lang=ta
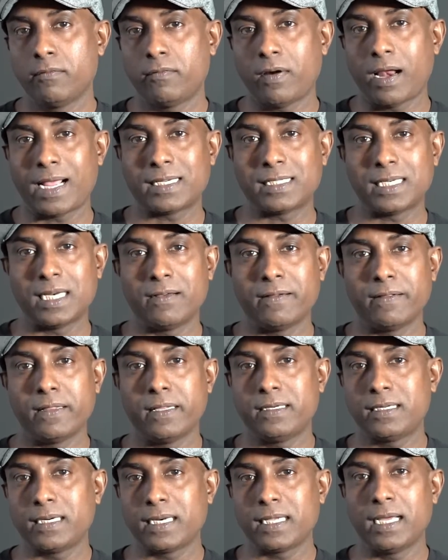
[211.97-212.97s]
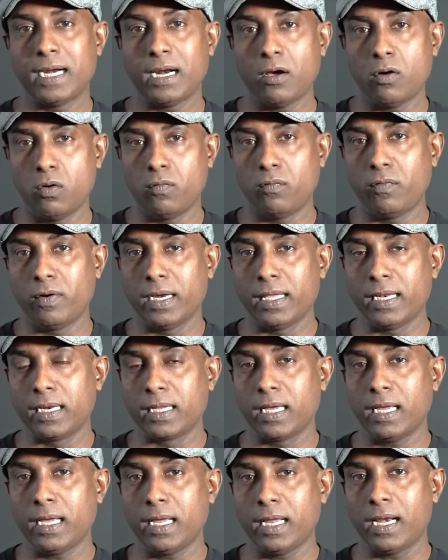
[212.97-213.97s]
ஃப்ளாஷில் வந்து ட்ரிகரை ஆஃப்
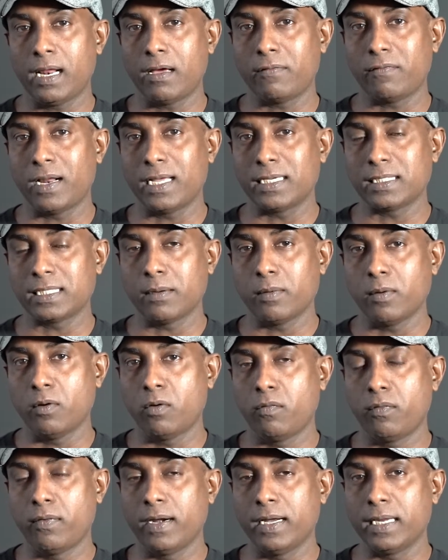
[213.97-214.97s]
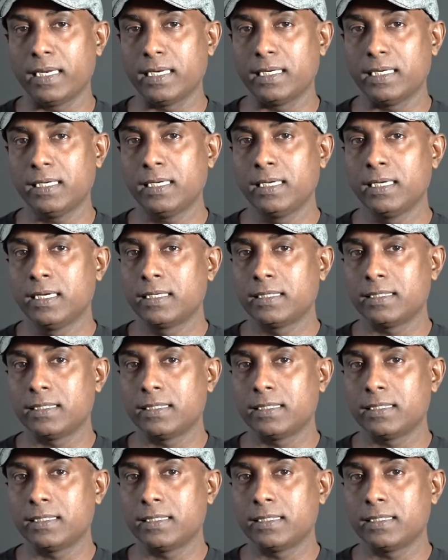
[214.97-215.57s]
பண்ணிடுங்க எல்லா ஃப்ளாஷையும் ஆஃப் பண்ணிவிட்டு